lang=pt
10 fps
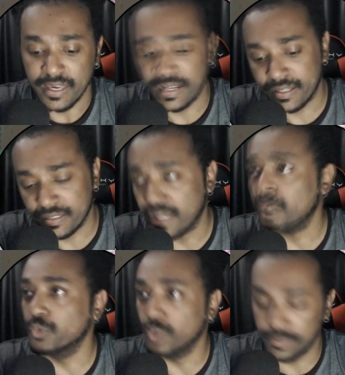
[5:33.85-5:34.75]
Ela é
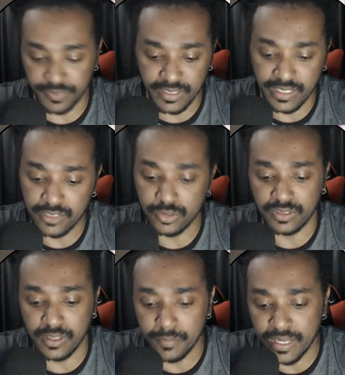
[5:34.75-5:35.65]
claro no
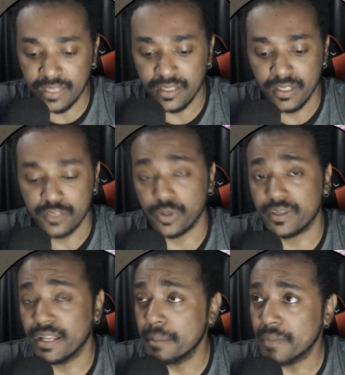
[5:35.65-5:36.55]
Affiliation também,
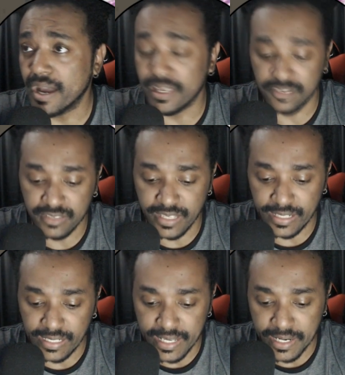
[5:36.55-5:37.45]
só que ela é Mind,
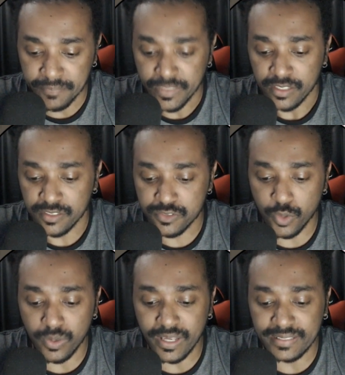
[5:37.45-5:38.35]
né, galera?
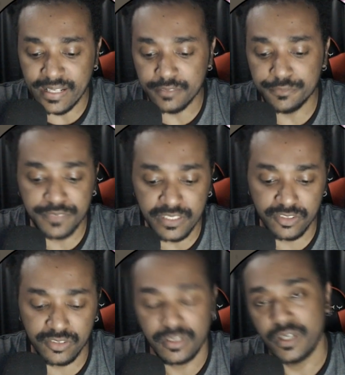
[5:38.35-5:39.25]
Strong Attack
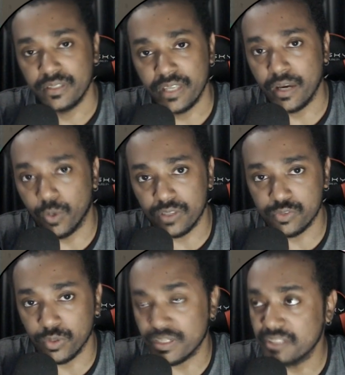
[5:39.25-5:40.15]
20, né? Ou
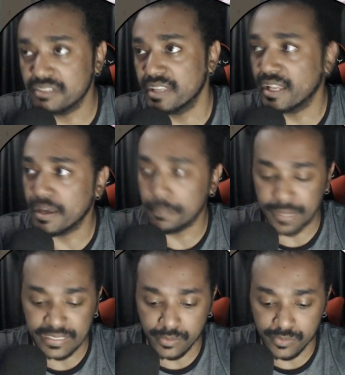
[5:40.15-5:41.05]
a Soul Trait dela é a
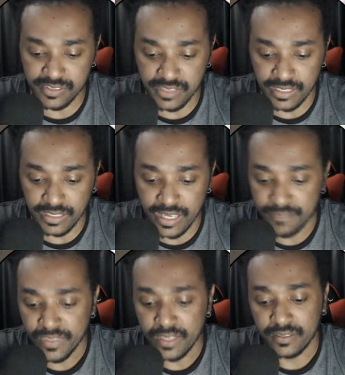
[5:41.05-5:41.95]
padrãozinha,
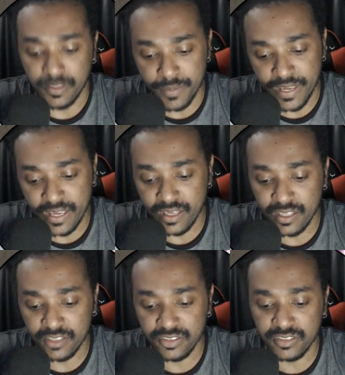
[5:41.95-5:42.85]
né? Também é
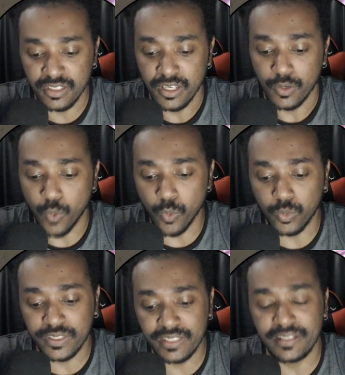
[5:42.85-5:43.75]
Ranged,
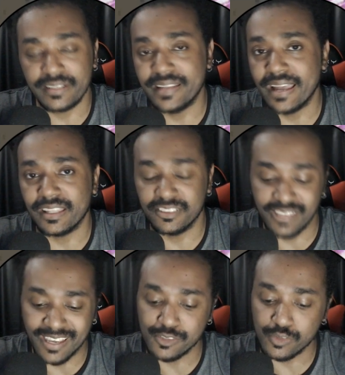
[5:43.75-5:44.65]
com o Killer
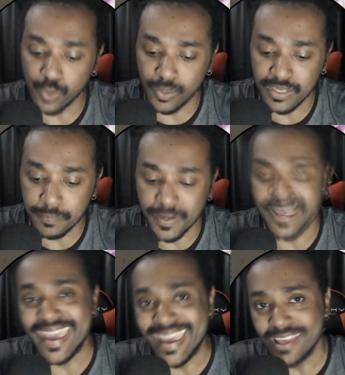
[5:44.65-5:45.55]
dela já é Soul
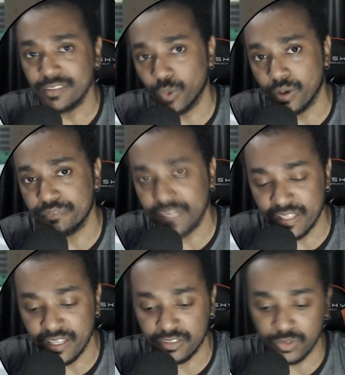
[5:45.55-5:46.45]
Reaper e no
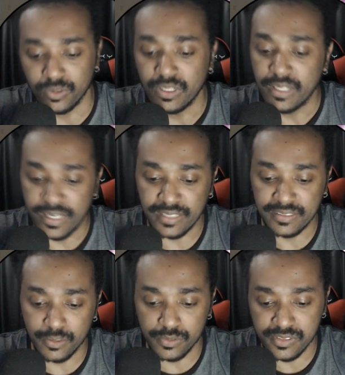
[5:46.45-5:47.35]
Affiliation.
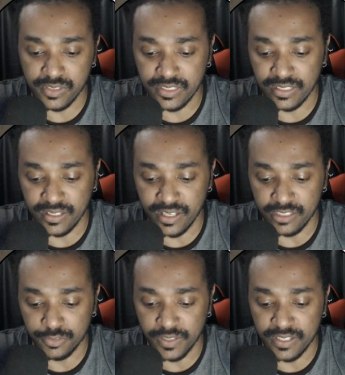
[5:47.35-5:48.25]
Ela tem os Killer
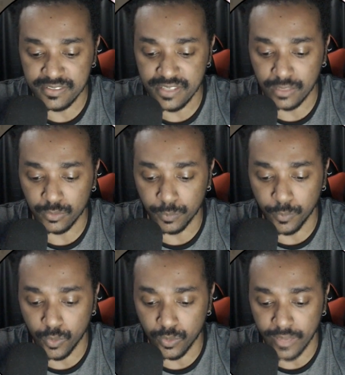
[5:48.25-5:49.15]
aí diferenciado um
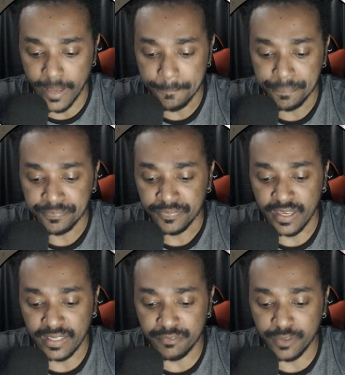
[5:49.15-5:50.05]
pouco, né?
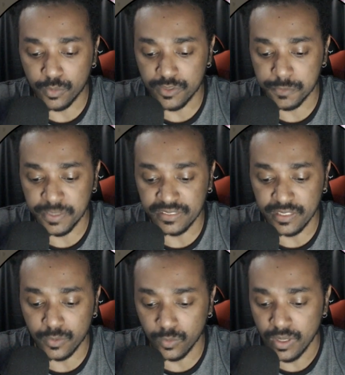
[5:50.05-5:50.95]
Ela vem com
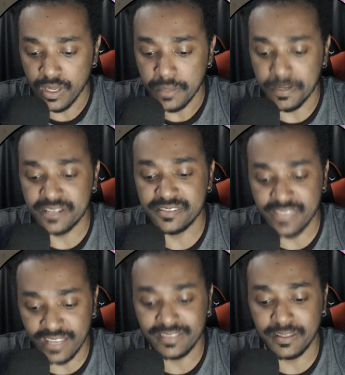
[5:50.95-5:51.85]
Sprinter 1,
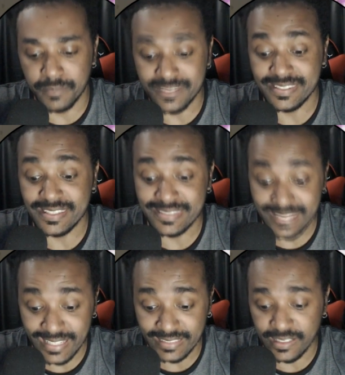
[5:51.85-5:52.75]
Berserk também
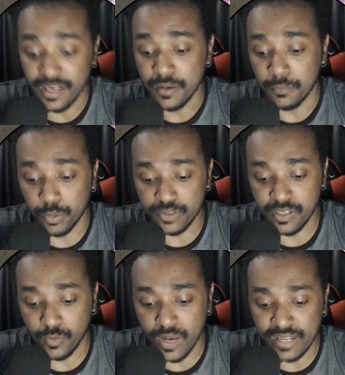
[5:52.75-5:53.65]
60,
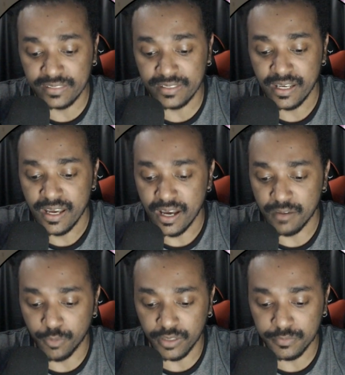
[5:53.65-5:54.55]
Bruiser 40,
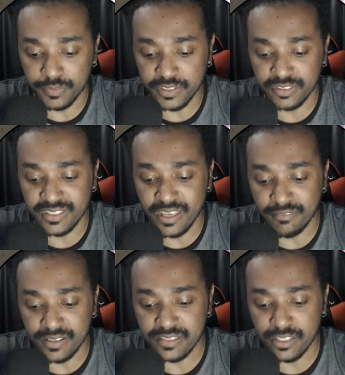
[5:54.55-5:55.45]
Havoc 20,
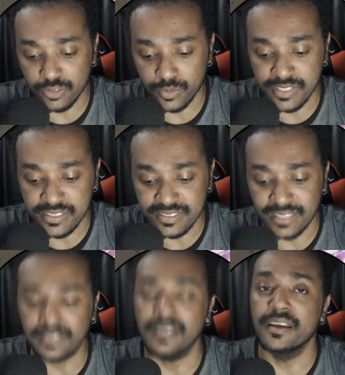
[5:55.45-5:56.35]
Devastation
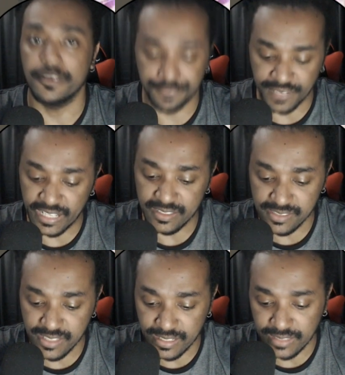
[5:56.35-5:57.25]
60,
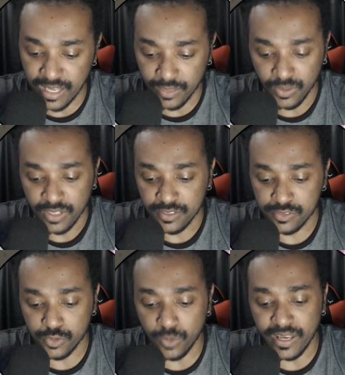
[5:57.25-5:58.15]
Frenzy, é claro.
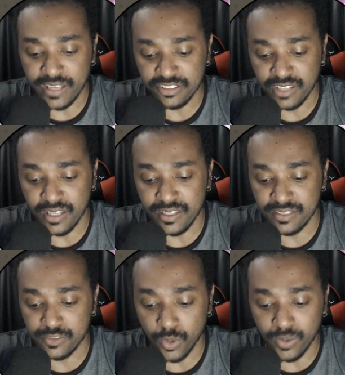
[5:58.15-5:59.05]
Strong,
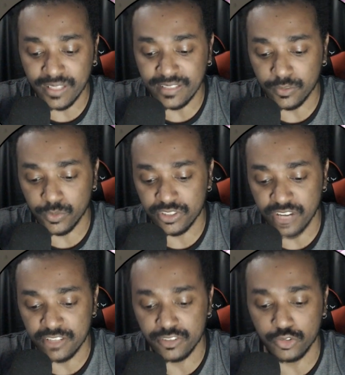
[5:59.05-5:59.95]
Strong Attack
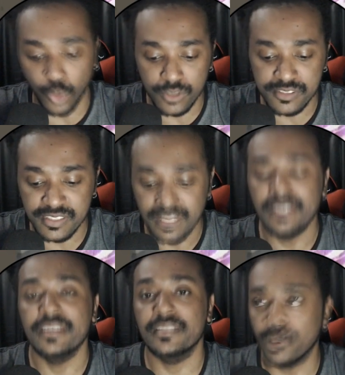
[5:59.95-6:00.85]
Recharge 12,
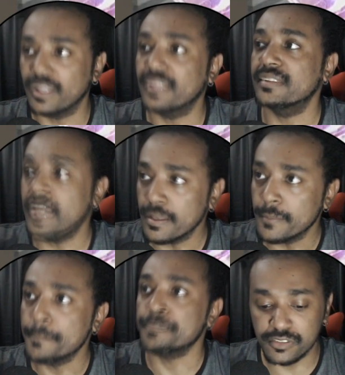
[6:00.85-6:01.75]
então ela
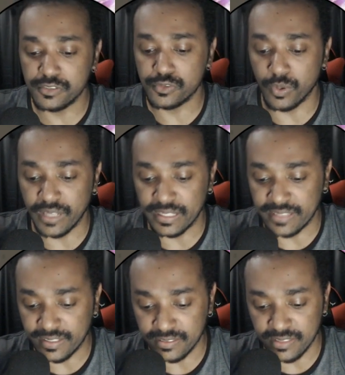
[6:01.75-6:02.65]
tem 20 de Strong
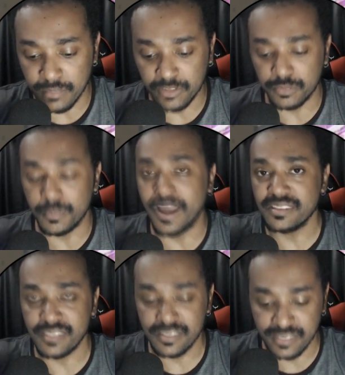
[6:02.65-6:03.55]
Attack Damage,
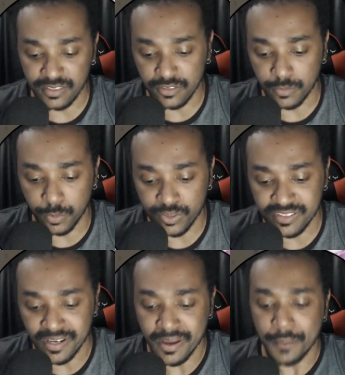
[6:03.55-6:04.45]
mais 60 de
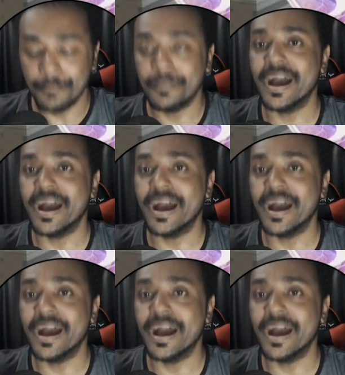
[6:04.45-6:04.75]
Bruiser,